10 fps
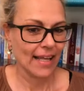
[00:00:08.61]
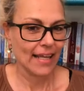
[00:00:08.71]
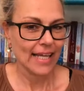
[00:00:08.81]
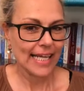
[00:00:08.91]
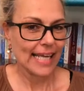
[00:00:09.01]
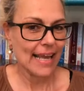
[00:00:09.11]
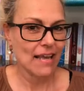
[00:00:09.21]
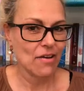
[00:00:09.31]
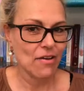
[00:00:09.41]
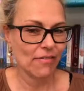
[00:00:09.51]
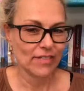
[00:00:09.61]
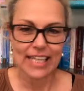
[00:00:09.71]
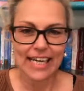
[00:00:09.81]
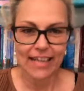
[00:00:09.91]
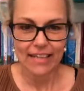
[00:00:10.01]
Ich gehe ja öfter
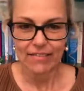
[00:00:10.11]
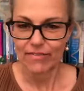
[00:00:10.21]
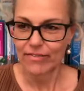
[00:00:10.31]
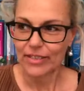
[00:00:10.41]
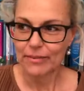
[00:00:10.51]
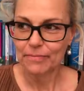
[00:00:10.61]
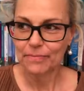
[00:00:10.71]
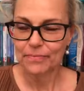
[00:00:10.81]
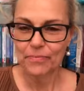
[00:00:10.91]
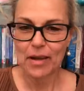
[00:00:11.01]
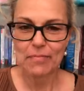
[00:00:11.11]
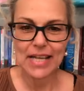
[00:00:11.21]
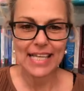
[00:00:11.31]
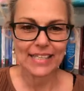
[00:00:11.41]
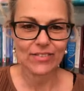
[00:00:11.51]
live. Wenn mir
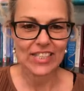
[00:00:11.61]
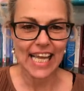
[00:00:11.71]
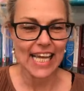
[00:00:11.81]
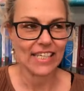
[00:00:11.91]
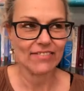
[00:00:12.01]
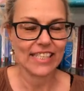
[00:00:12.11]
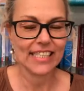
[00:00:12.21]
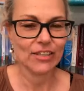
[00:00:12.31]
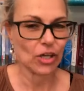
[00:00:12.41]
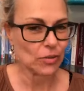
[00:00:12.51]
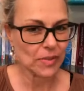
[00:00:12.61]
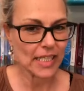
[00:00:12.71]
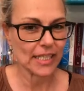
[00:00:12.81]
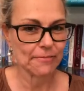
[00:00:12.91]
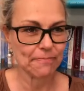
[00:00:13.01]
irgendwas einfällt, komme
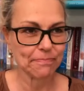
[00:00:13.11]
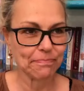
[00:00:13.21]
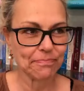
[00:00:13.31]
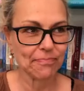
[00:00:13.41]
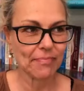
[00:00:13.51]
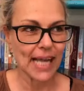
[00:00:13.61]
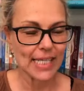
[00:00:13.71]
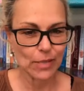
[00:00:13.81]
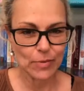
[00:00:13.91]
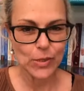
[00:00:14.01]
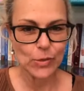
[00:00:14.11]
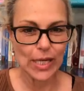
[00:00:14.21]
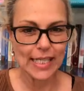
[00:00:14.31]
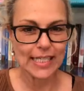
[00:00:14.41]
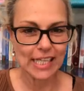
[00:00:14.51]
ich, also
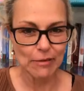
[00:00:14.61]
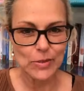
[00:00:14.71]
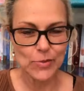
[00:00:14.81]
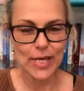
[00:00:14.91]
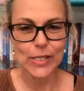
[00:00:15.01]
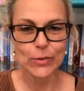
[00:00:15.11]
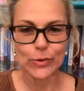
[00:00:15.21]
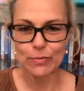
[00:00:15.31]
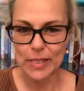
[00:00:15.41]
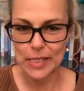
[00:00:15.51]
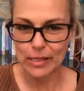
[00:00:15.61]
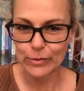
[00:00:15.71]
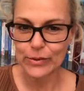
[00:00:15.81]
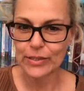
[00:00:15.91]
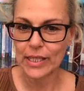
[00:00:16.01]
bezüglich Selbstwert und
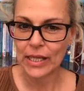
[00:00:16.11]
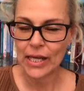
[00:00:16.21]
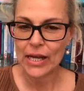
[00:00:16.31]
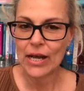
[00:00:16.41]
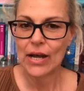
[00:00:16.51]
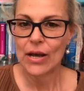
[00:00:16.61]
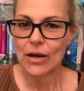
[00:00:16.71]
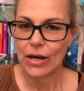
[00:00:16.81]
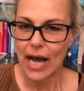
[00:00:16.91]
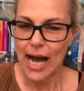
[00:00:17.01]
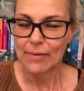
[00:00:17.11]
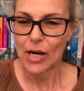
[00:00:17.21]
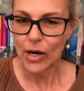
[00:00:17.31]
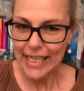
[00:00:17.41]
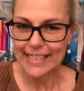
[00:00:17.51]
Beziehung. Aber
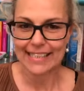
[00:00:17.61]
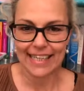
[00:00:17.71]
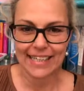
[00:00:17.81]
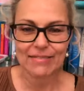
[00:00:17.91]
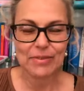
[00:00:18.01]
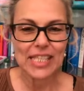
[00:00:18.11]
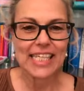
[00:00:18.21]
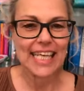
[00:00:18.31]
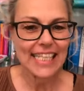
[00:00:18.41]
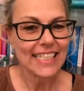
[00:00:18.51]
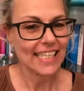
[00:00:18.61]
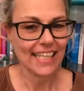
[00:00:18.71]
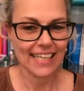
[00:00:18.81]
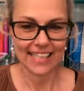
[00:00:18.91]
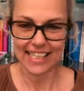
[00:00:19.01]
heute, muss ich ganz
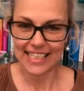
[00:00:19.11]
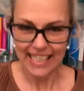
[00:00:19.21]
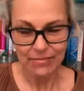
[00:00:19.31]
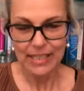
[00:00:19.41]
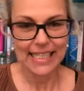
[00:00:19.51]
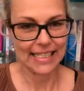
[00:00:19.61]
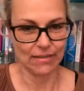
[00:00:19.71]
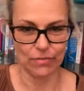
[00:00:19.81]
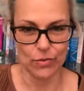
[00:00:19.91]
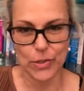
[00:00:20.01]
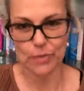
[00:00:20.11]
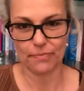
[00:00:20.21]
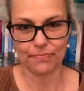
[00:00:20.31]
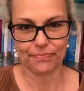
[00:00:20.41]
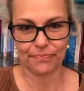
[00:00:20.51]
ehrlich gestehen, bin ich nervös.
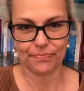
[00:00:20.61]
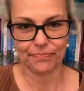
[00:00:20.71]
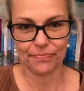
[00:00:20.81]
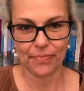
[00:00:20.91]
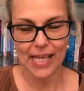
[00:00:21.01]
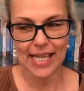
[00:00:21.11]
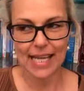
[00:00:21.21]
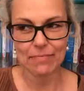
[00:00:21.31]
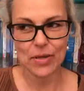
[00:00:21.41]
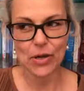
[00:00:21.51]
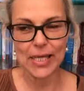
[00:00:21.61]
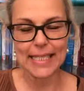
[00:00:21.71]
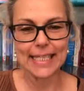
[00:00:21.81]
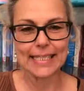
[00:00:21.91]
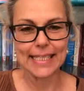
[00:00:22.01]
Ich habe mir heute
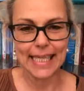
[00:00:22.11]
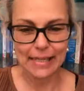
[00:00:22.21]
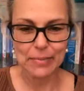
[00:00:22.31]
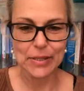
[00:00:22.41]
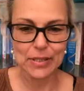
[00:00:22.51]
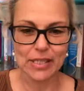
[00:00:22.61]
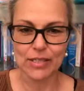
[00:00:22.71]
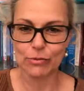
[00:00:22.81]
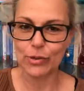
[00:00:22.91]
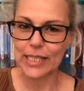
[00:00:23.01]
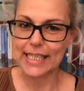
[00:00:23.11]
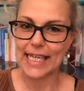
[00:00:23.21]
ein Thema ausgesucht,